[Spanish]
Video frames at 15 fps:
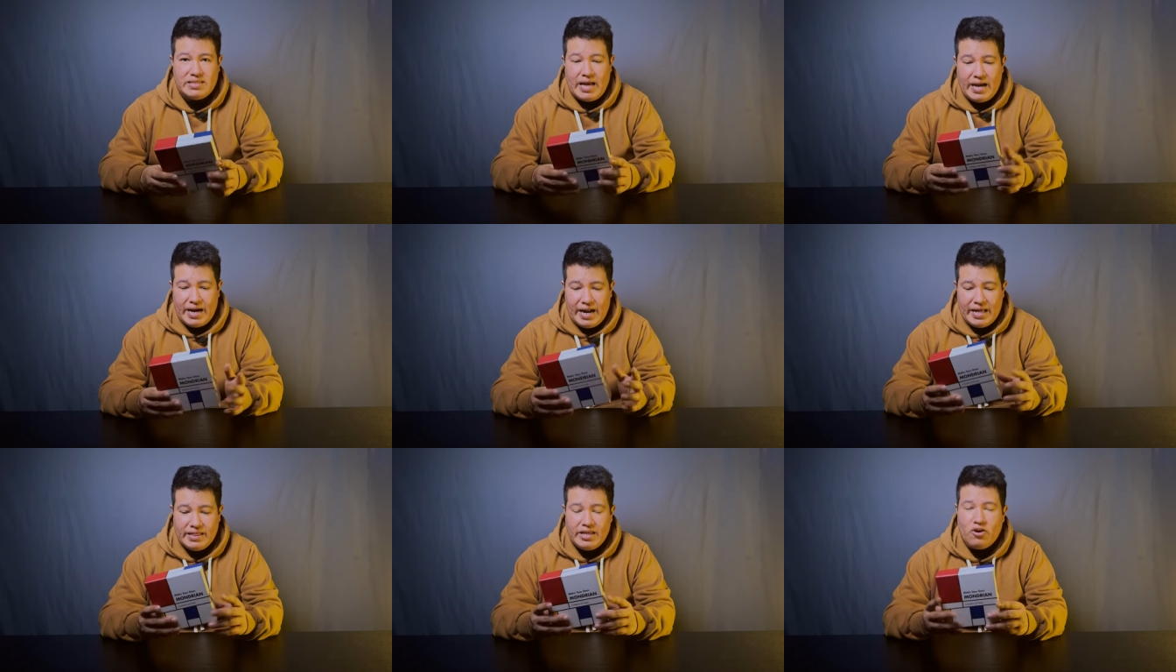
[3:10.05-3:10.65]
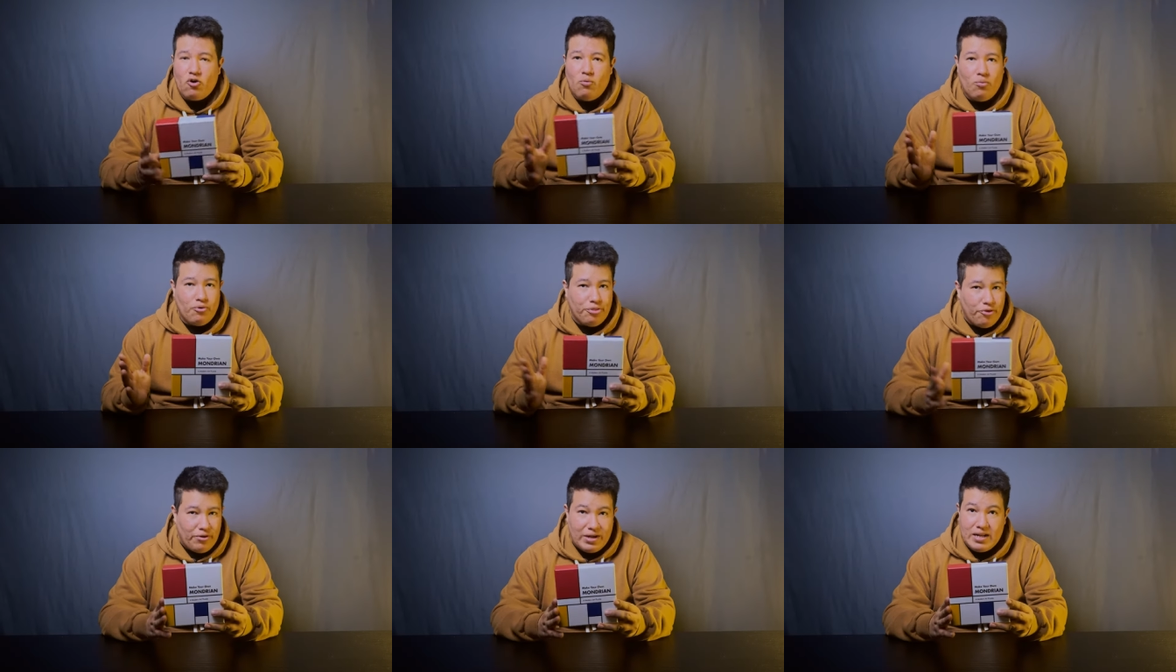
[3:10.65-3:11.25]
tan grande como
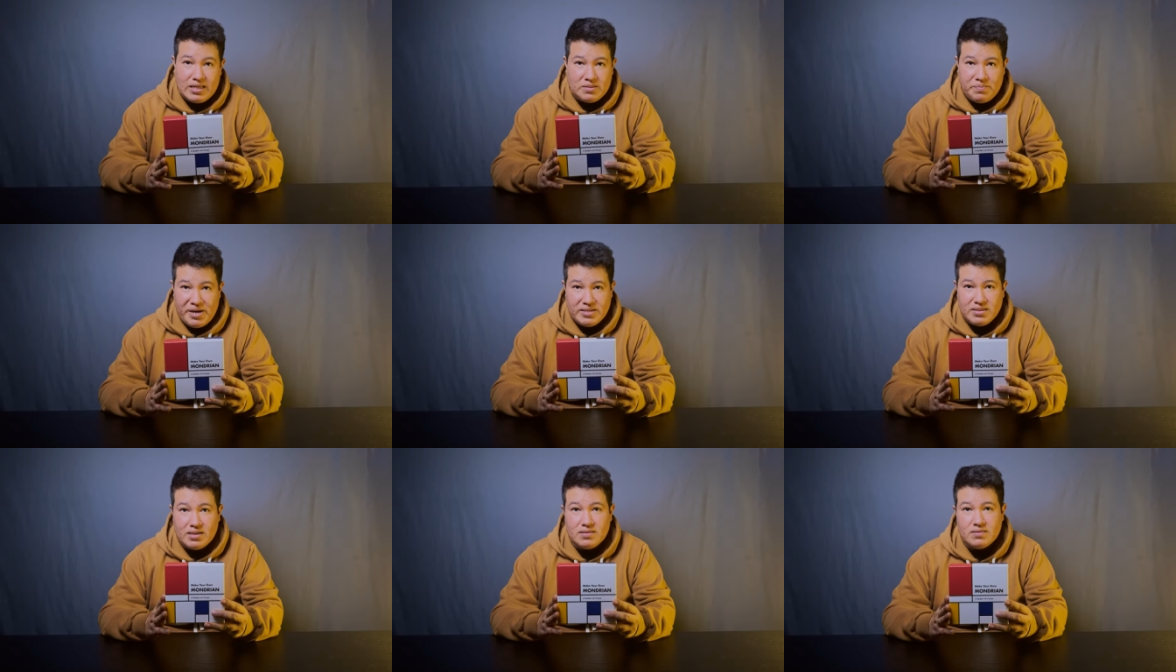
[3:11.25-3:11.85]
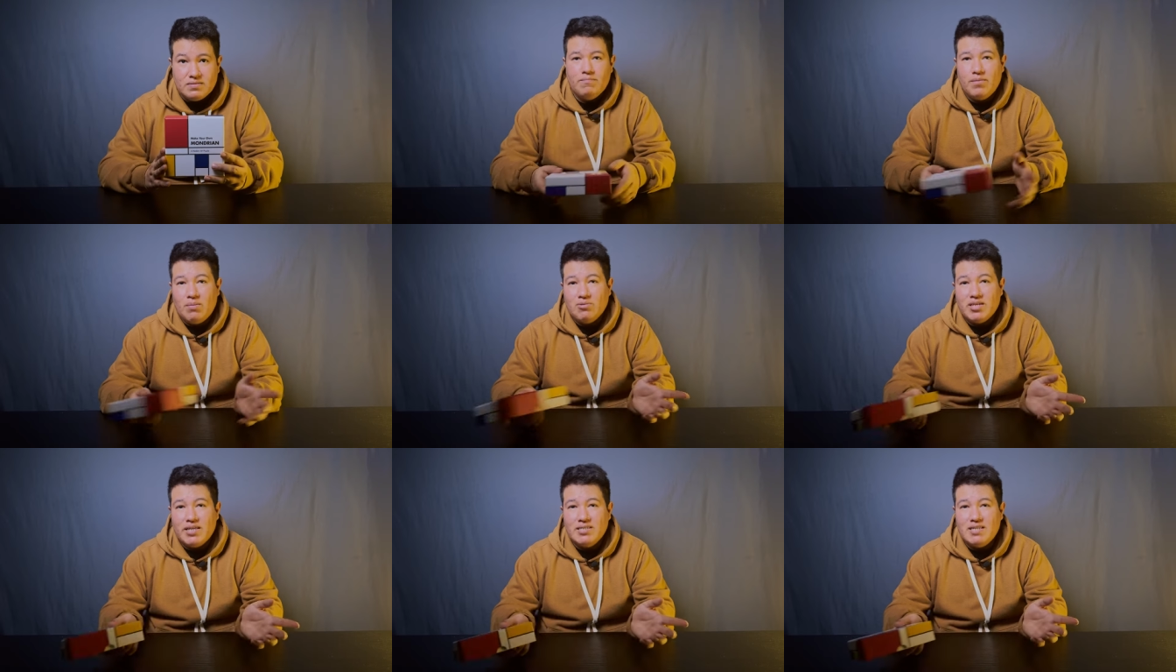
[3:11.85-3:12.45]
todas las piezas.
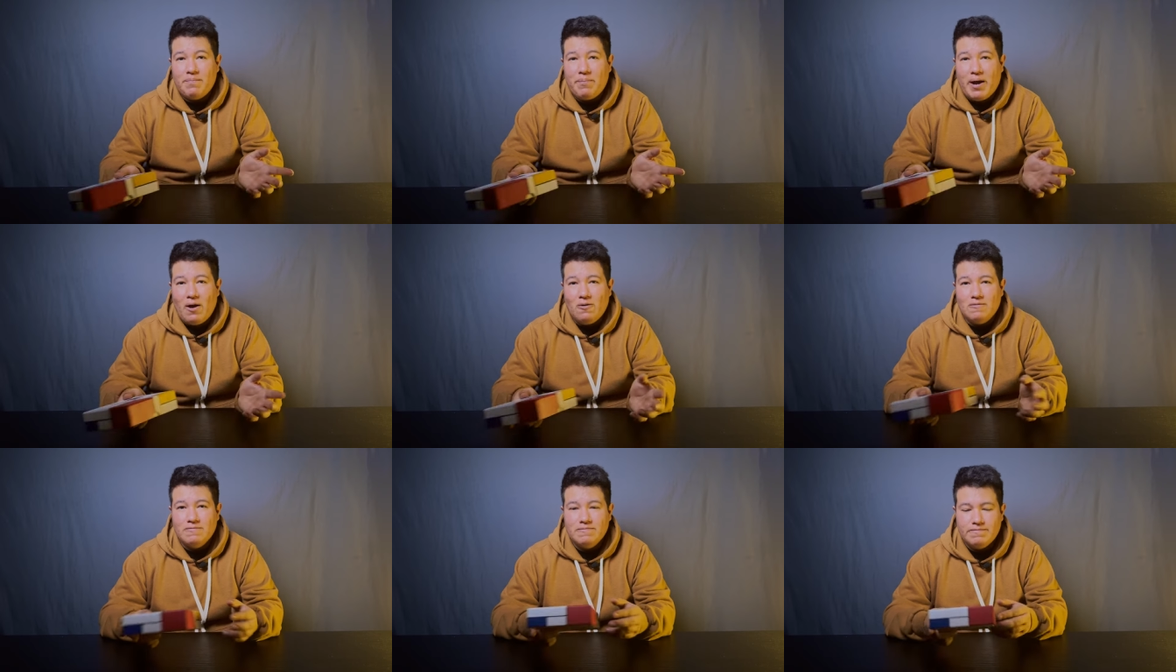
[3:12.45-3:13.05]
Vamos a destaparlo.